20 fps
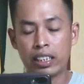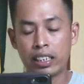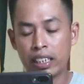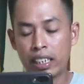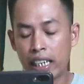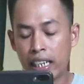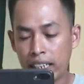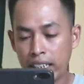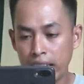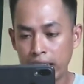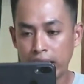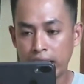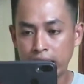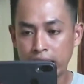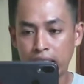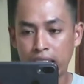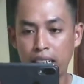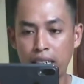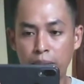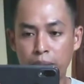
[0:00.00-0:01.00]
Jadi ini
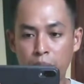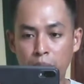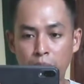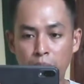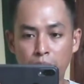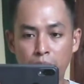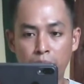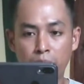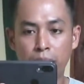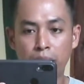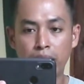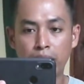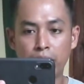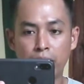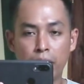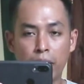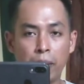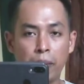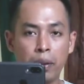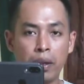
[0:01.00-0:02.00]
sangat bermanfaat banget
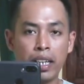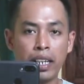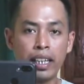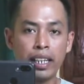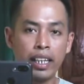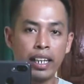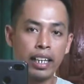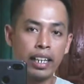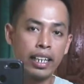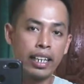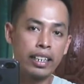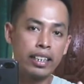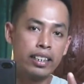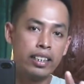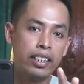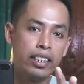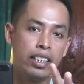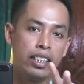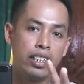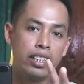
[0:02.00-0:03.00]
apabila kalian
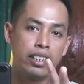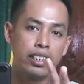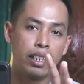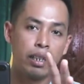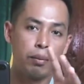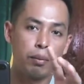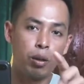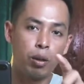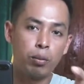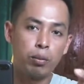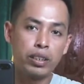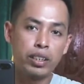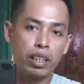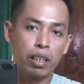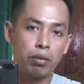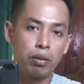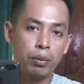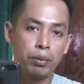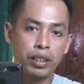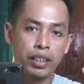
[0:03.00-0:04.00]
yang belum
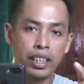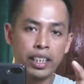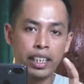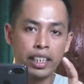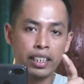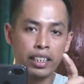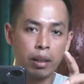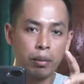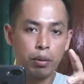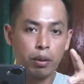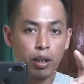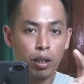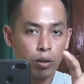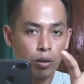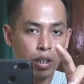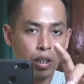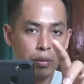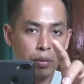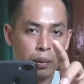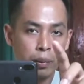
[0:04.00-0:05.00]
bisa flip screen. Tapi
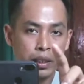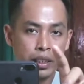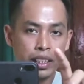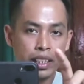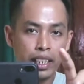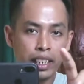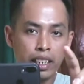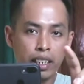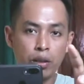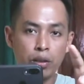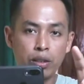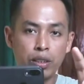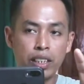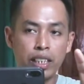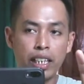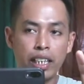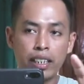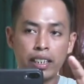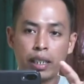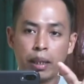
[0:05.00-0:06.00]
kalau udah flip screen nggak
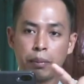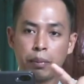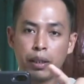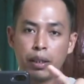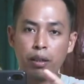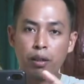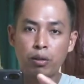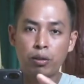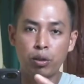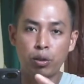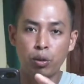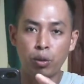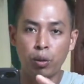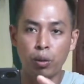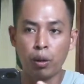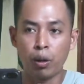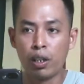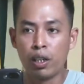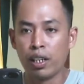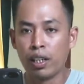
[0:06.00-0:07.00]
usah. Tapi kalau
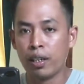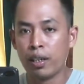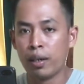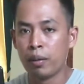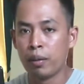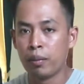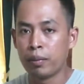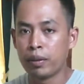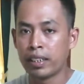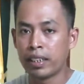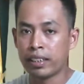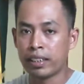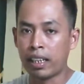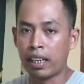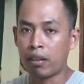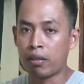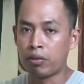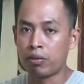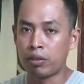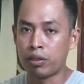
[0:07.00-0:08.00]
untuk
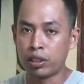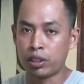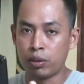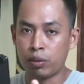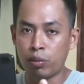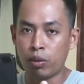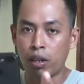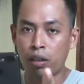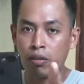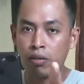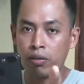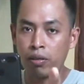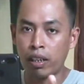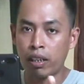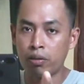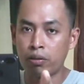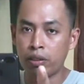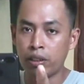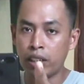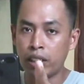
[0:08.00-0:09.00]
menyetel sebuah
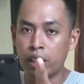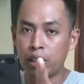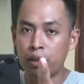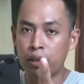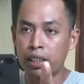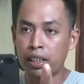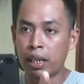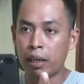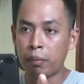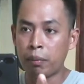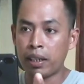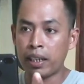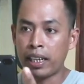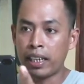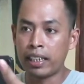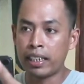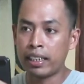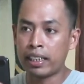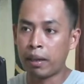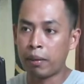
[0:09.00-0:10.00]
file video di kamera
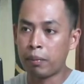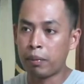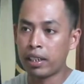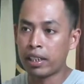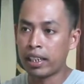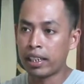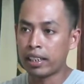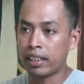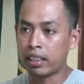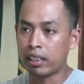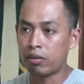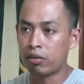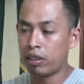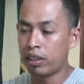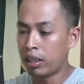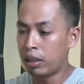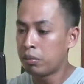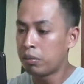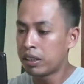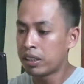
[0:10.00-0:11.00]
ditampilkan ke
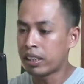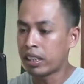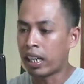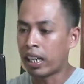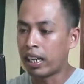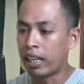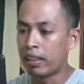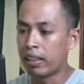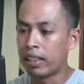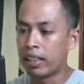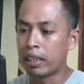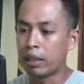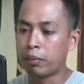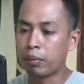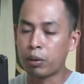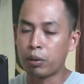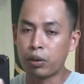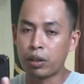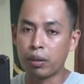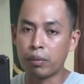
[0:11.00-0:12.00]
TV ini bisa. Ini
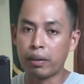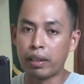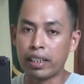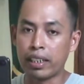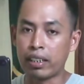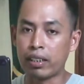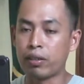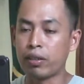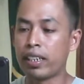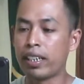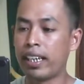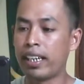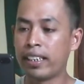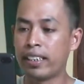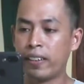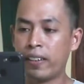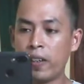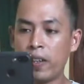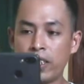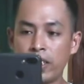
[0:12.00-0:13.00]
berguna banget.
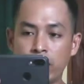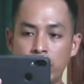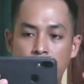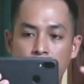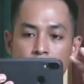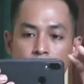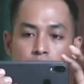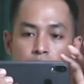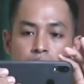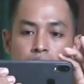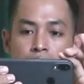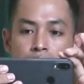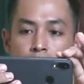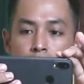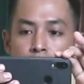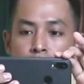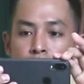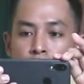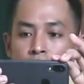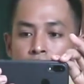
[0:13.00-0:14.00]
Oke, segitu saja
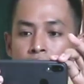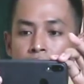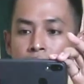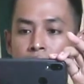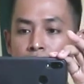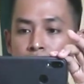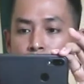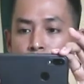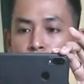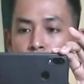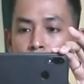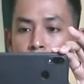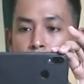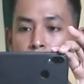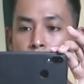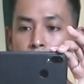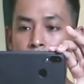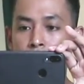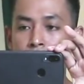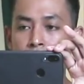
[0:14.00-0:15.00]
video kali ini. Semoga
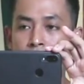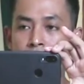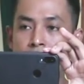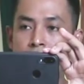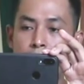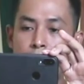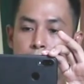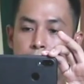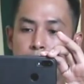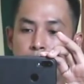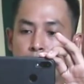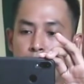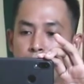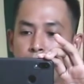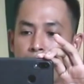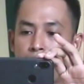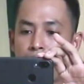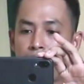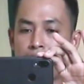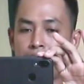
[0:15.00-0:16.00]
bermanfaat dan sampai
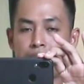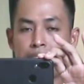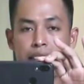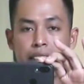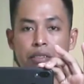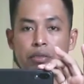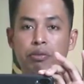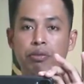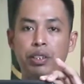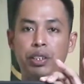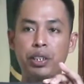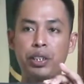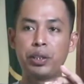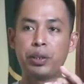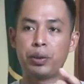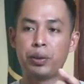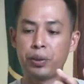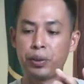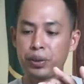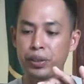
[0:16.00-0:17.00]
jumpa di
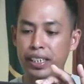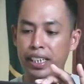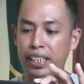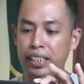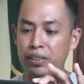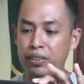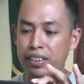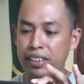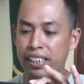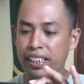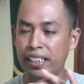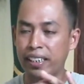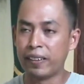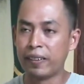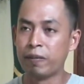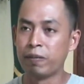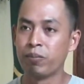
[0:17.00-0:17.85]
video selanjutnya.